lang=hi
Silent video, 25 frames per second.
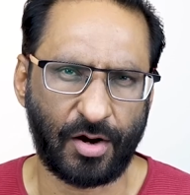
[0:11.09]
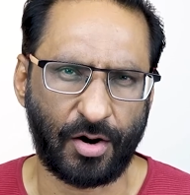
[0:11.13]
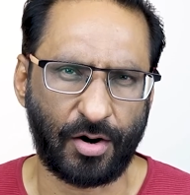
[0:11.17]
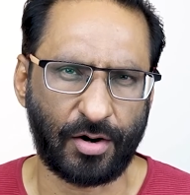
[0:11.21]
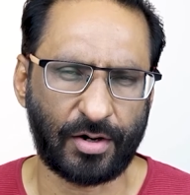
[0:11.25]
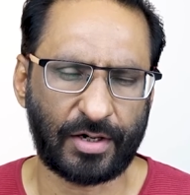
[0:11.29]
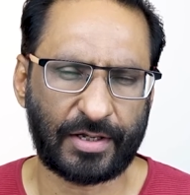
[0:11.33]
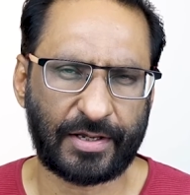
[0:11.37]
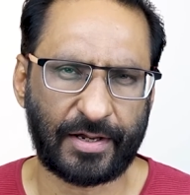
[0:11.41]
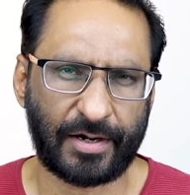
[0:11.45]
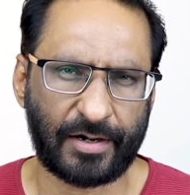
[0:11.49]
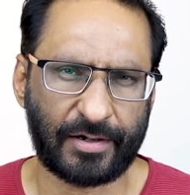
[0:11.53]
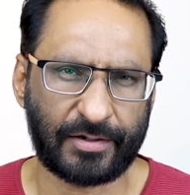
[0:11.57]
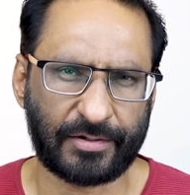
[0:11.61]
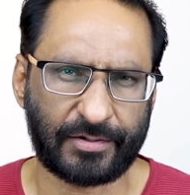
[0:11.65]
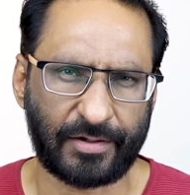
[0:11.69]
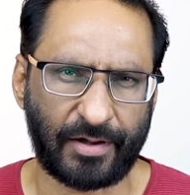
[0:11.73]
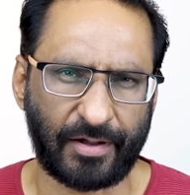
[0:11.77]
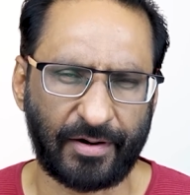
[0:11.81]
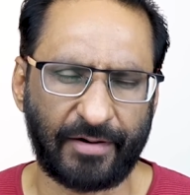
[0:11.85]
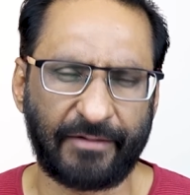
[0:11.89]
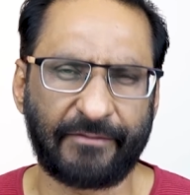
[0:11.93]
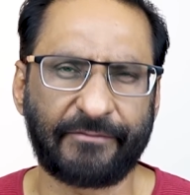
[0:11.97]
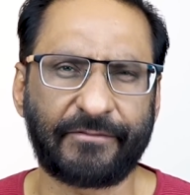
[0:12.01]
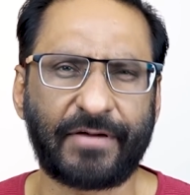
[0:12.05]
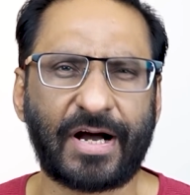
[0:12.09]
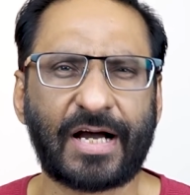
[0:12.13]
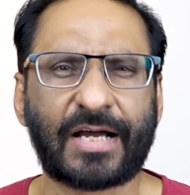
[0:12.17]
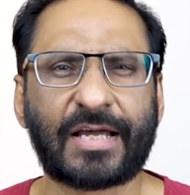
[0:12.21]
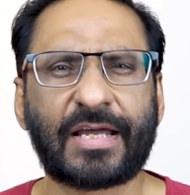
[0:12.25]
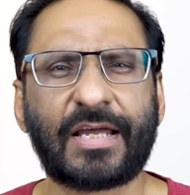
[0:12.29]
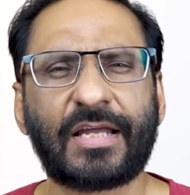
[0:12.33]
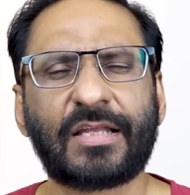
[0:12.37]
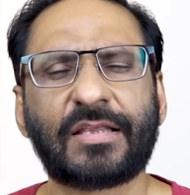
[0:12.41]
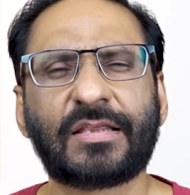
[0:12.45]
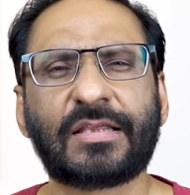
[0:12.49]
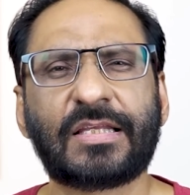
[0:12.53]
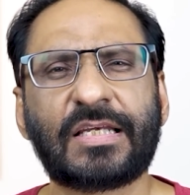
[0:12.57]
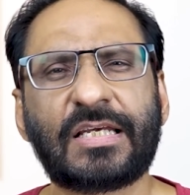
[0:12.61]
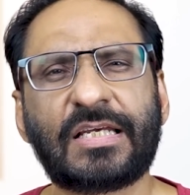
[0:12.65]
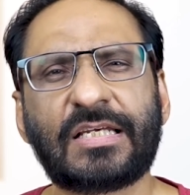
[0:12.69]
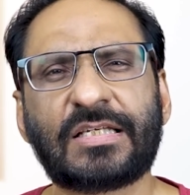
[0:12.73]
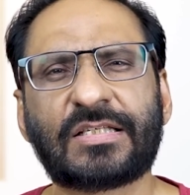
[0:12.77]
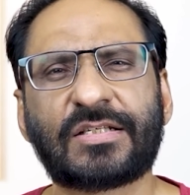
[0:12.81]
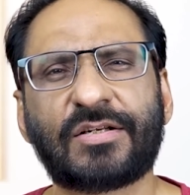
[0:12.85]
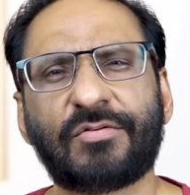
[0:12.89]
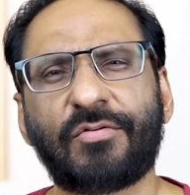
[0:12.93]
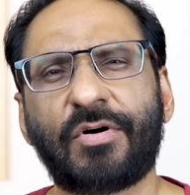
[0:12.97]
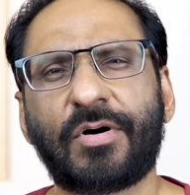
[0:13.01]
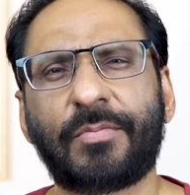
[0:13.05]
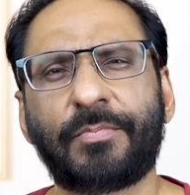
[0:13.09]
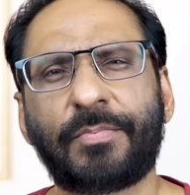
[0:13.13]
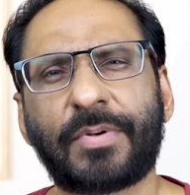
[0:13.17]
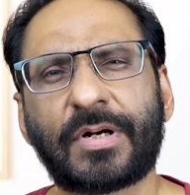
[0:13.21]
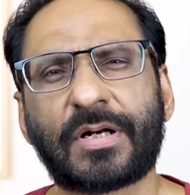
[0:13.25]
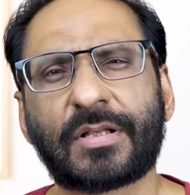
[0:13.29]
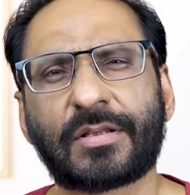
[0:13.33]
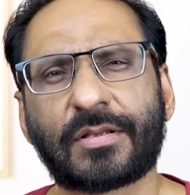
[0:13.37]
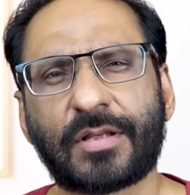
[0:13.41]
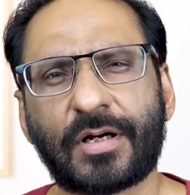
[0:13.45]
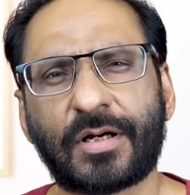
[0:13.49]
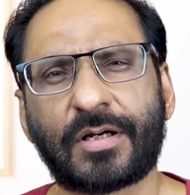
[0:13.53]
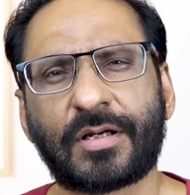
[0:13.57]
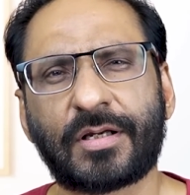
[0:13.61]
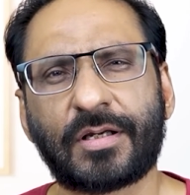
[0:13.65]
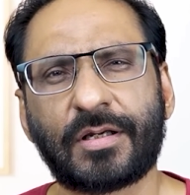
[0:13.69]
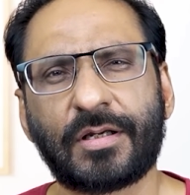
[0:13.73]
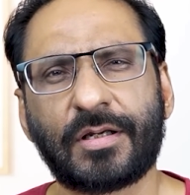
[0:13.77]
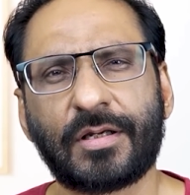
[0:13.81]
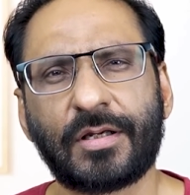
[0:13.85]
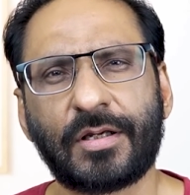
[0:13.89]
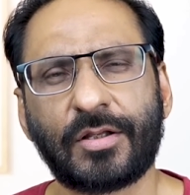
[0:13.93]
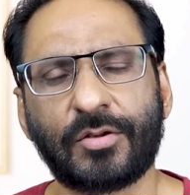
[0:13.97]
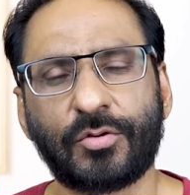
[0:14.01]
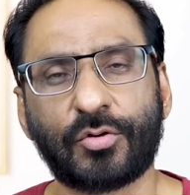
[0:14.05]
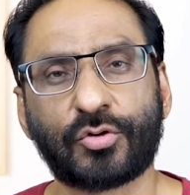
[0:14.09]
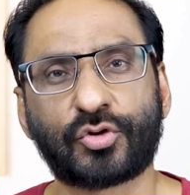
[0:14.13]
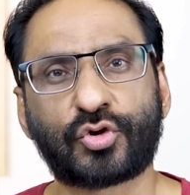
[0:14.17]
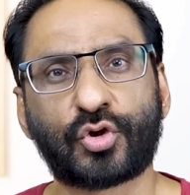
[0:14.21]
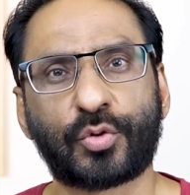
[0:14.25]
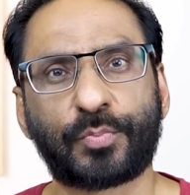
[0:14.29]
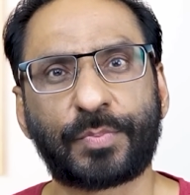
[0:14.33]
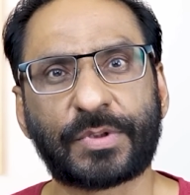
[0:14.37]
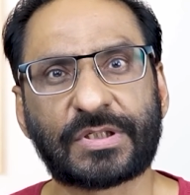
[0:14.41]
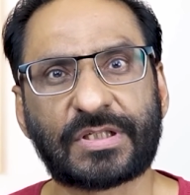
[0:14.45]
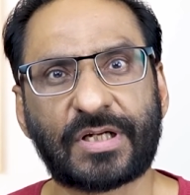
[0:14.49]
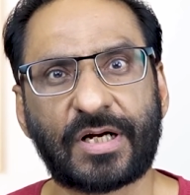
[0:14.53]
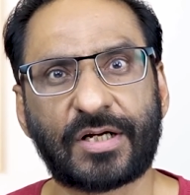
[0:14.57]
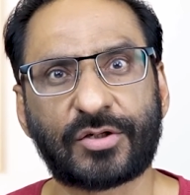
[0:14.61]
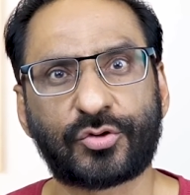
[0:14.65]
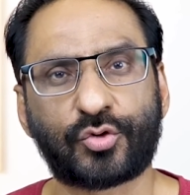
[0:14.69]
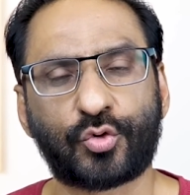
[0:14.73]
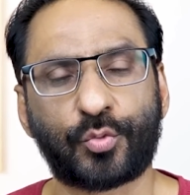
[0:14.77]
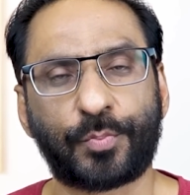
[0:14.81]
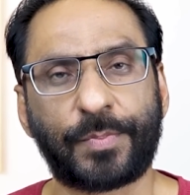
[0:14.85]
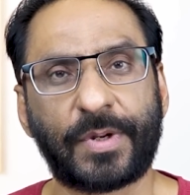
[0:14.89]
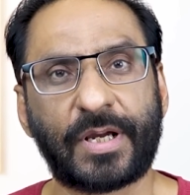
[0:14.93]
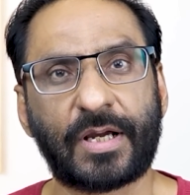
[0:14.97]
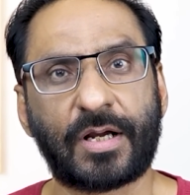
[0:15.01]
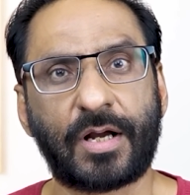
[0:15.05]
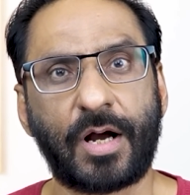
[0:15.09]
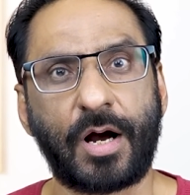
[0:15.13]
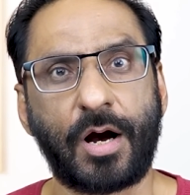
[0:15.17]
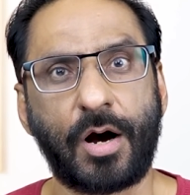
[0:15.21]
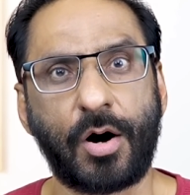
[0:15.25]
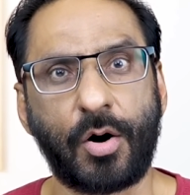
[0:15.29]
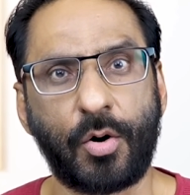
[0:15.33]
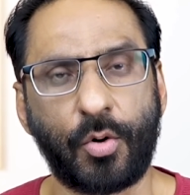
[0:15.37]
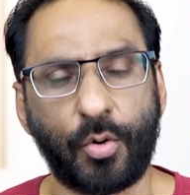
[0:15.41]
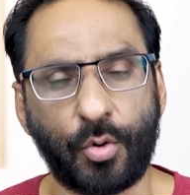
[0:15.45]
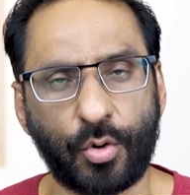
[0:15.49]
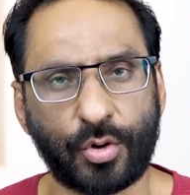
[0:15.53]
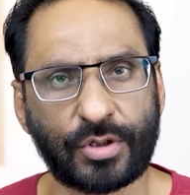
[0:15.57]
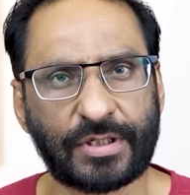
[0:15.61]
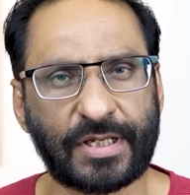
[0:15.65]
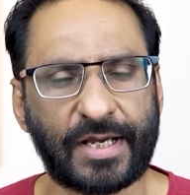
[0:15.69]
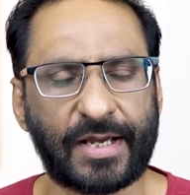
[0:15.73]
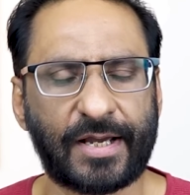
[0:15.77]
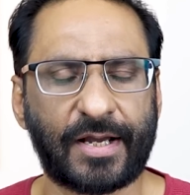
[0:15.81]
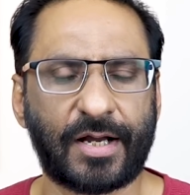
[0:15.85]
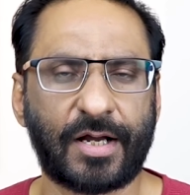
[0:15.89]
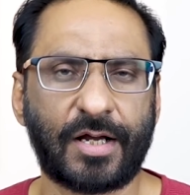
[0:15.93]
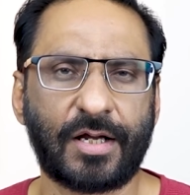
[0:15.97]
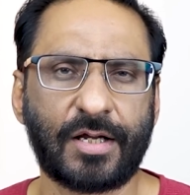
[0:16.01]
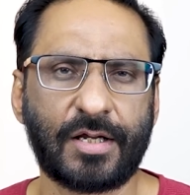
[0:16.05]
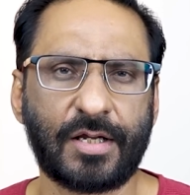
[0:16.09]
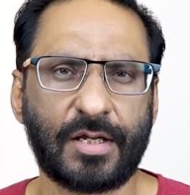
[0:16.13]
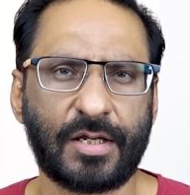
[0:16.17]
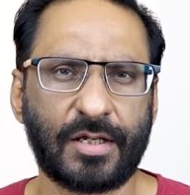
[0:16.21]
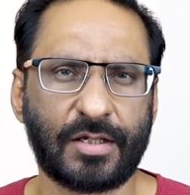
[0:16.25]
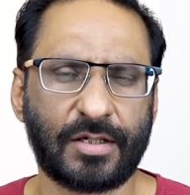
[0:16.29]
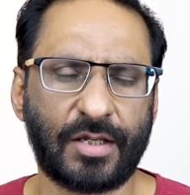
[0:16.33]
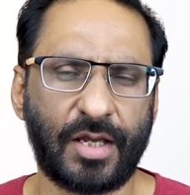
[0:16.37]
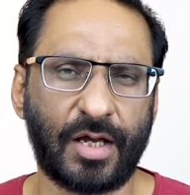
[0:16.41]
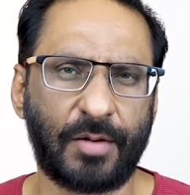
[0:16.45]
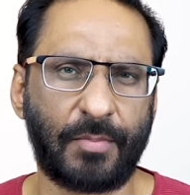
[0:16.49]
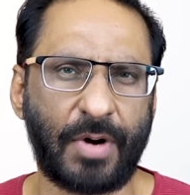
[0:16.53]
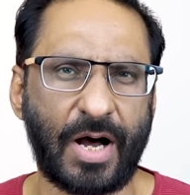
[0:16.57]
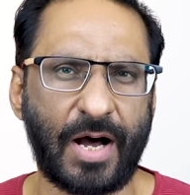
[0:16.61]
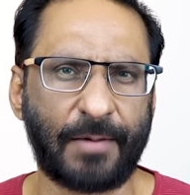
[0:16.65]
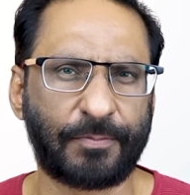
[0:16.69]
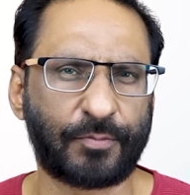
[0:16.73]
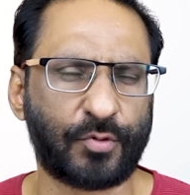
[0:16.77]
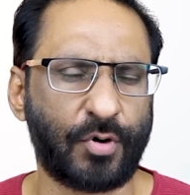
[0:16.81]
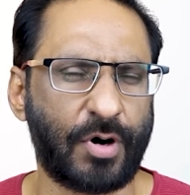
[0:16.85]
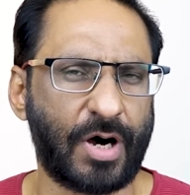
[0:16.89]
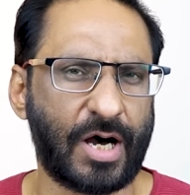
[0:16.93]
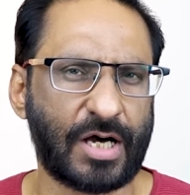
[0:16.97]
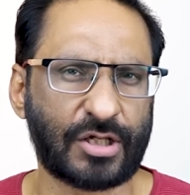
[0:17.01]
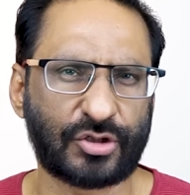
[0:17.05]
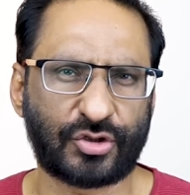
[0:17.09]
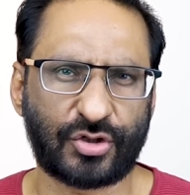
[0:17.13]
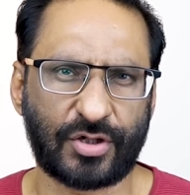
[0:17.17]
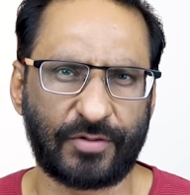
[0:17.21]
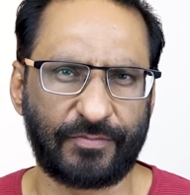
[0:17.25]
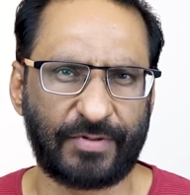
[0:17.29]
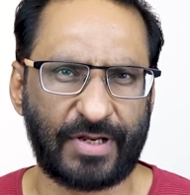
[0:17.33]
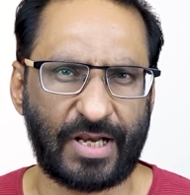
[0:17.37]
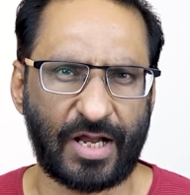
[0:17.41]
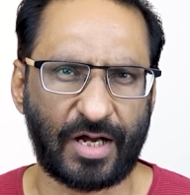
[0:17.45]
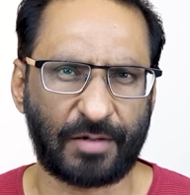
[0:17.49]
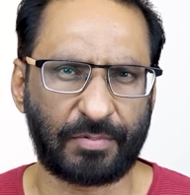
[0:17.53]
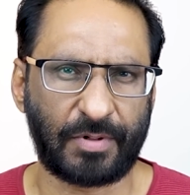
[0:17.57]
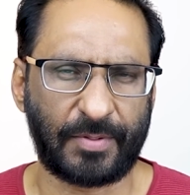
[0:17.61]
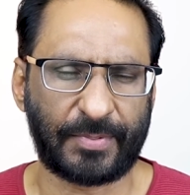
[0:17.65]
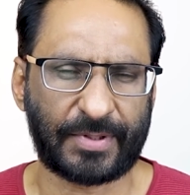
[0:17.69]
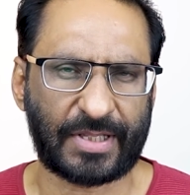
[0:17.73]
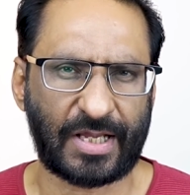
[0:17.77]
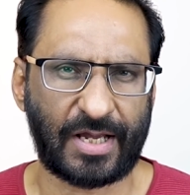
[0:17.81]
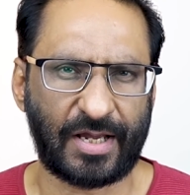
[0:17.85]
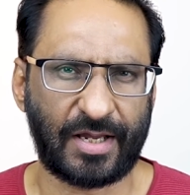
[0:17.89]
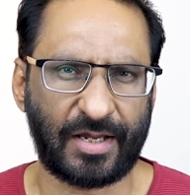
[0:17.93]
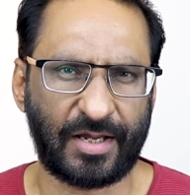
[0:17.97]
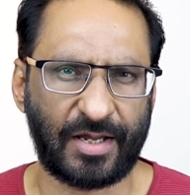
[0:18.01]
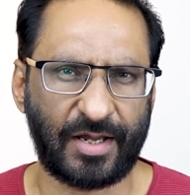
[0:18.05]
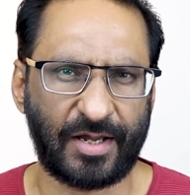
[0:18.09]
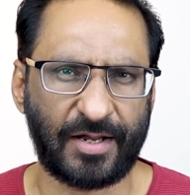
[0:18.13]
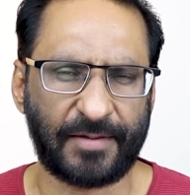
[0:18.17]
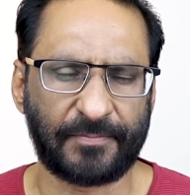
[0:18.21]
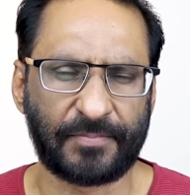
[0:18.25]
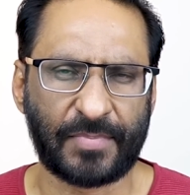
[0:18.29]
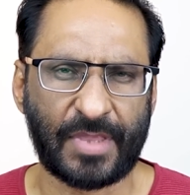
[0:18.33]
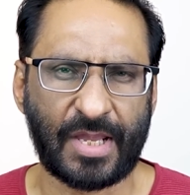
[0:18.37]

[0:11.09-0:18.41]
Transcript: और क्या डॉलर वाकई 30 नवंबर तक 250 रुपए का हो जाएगा ये हम आपको आज के बिलाक में बताएंगे